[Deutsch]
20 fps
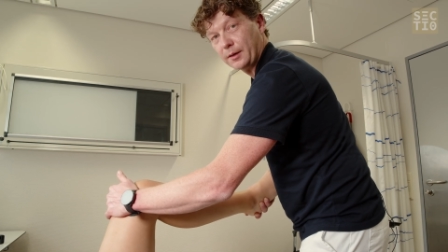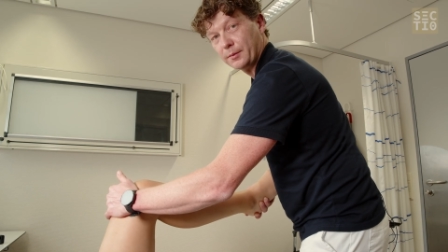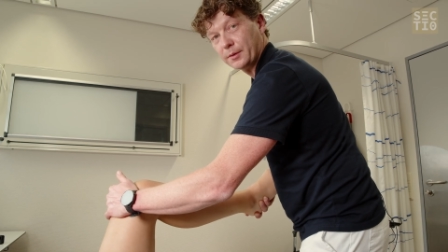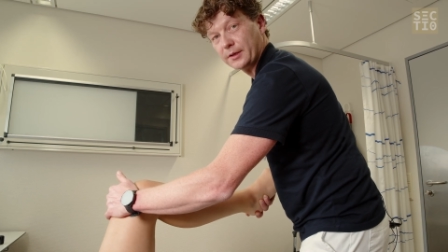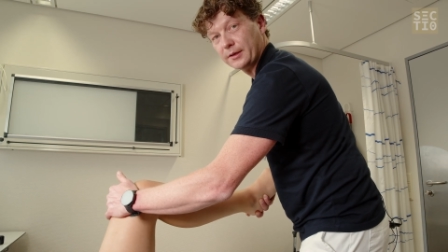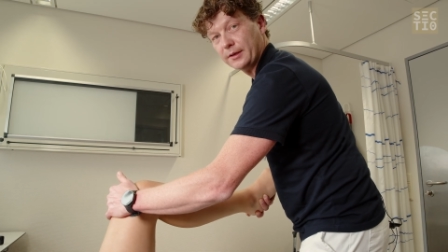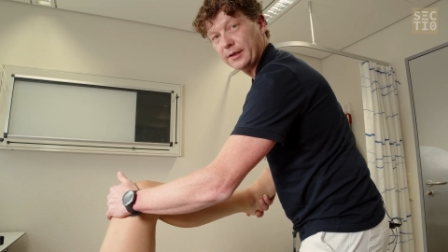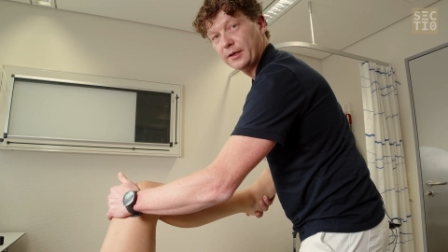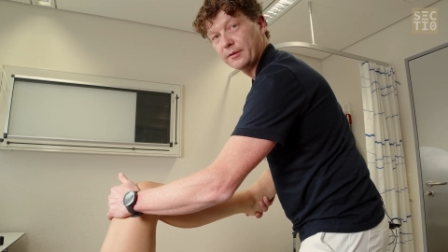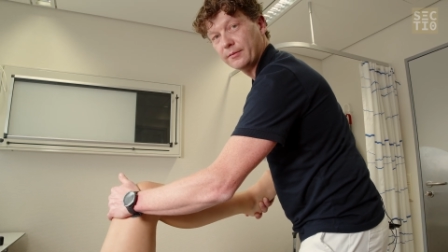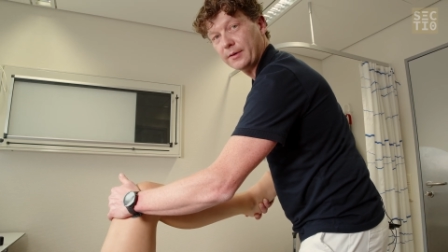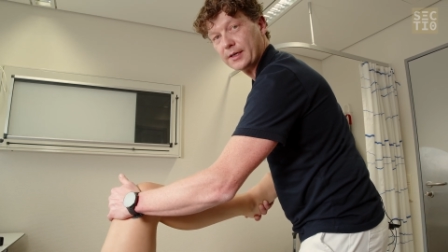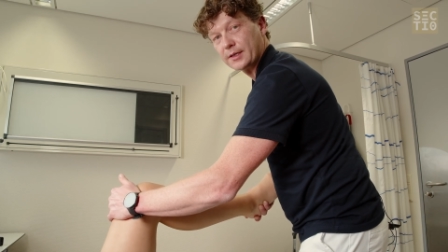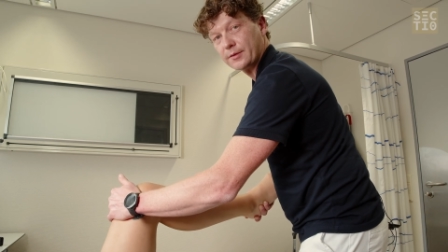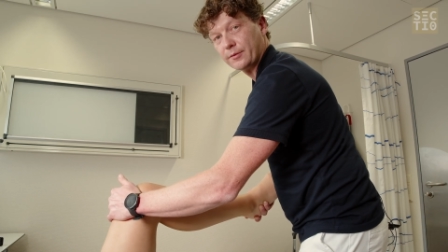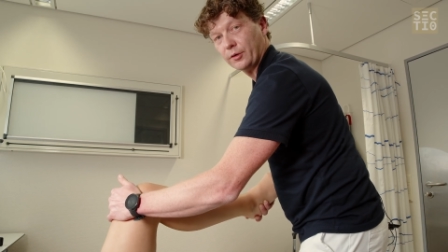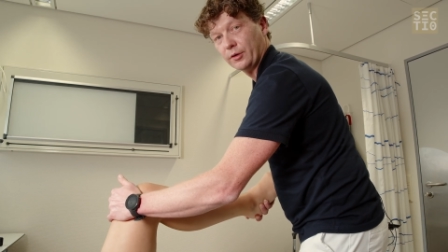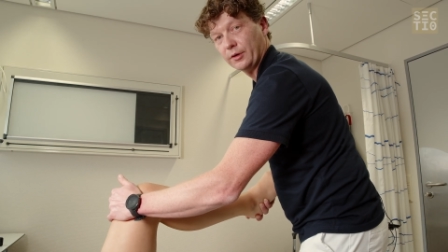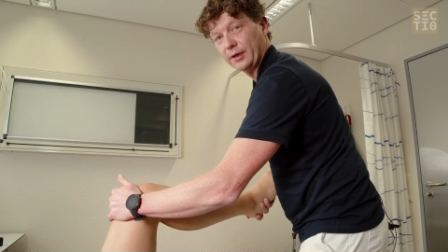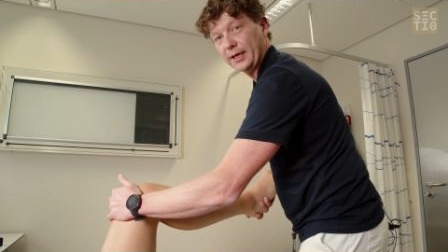habe ich einen
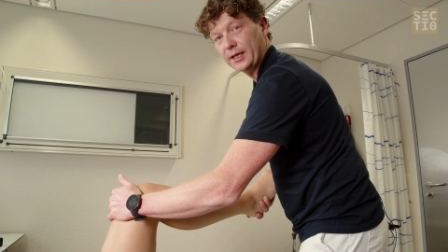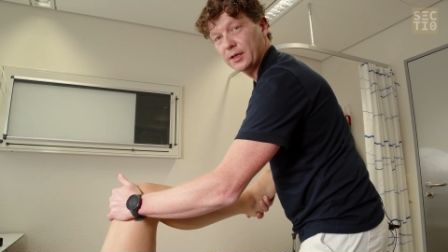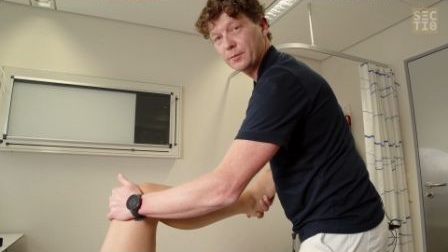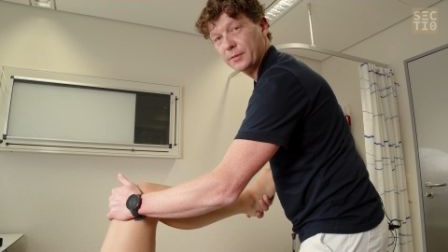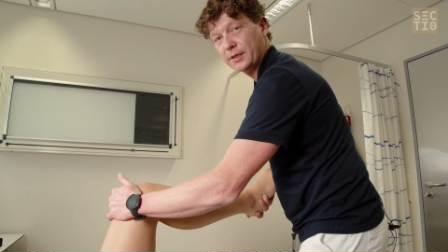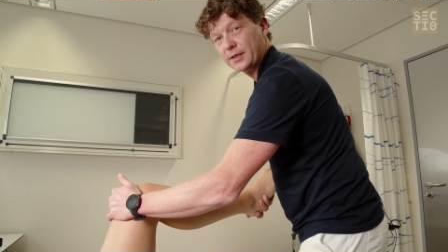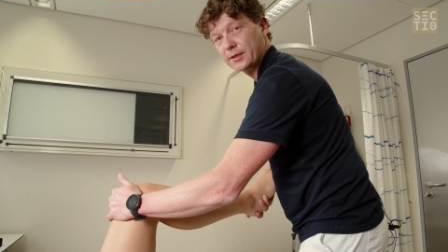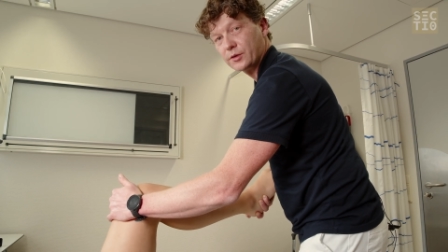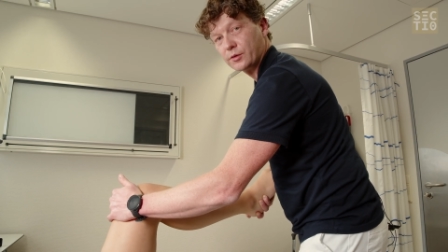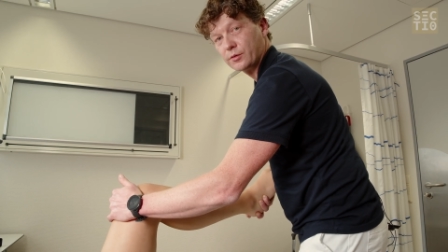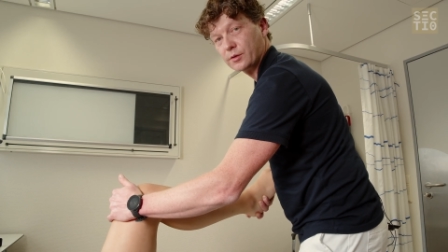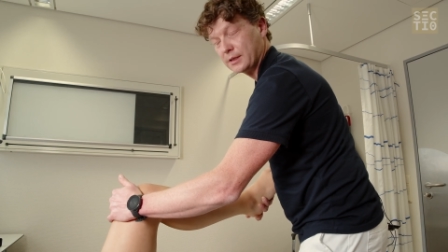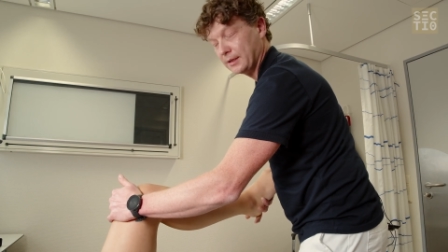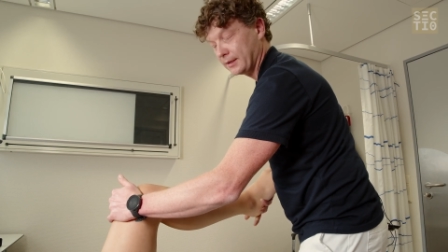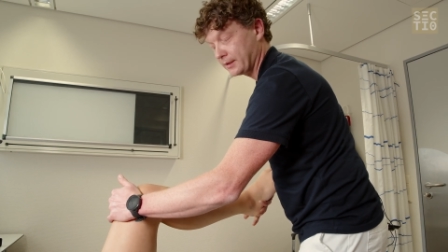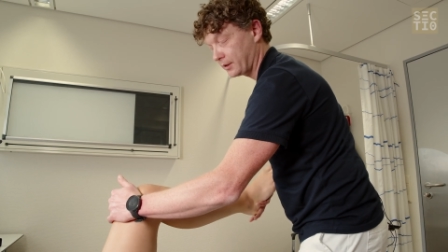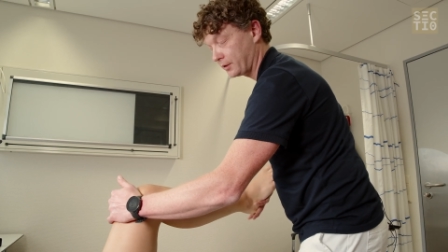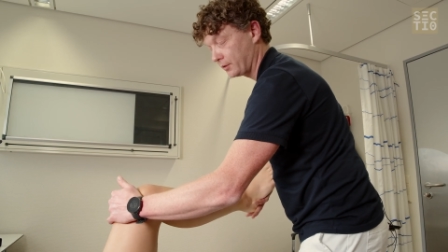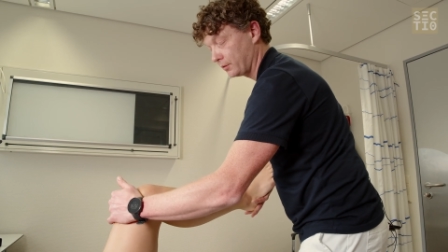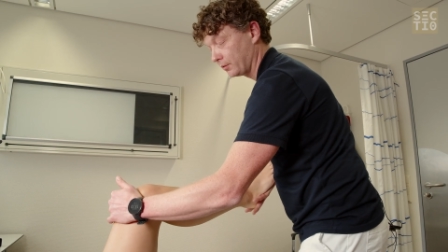Hinweis für eine
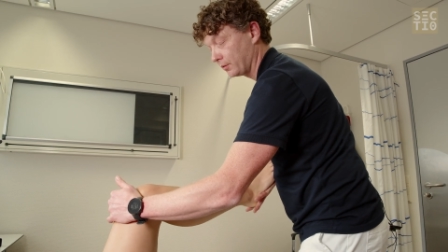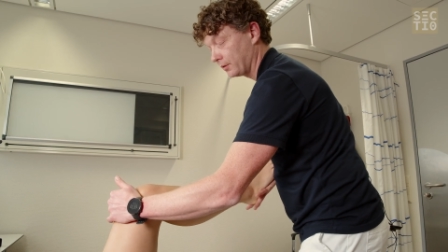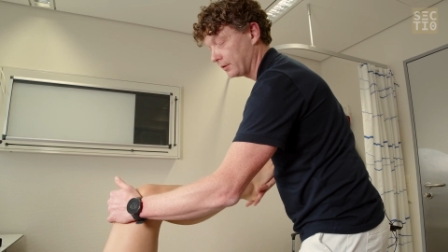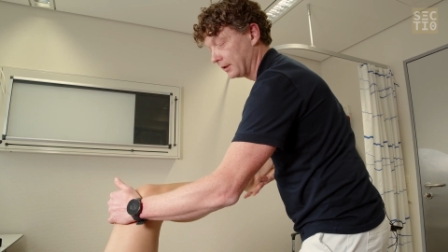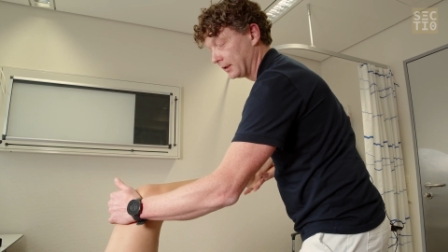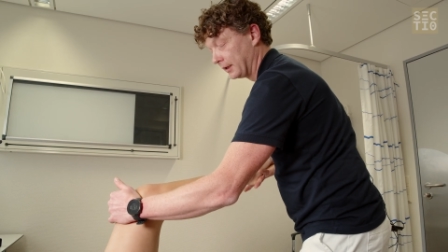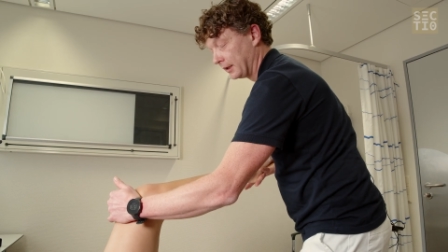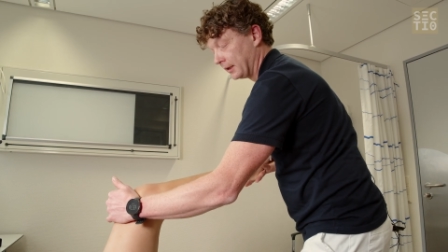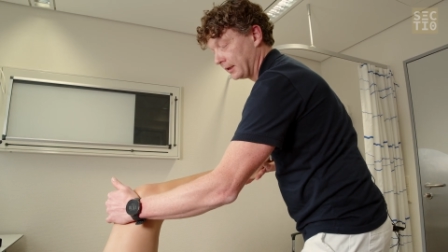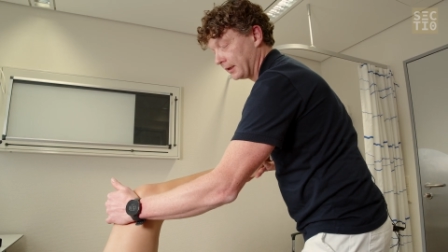Innenmeniskusläsion.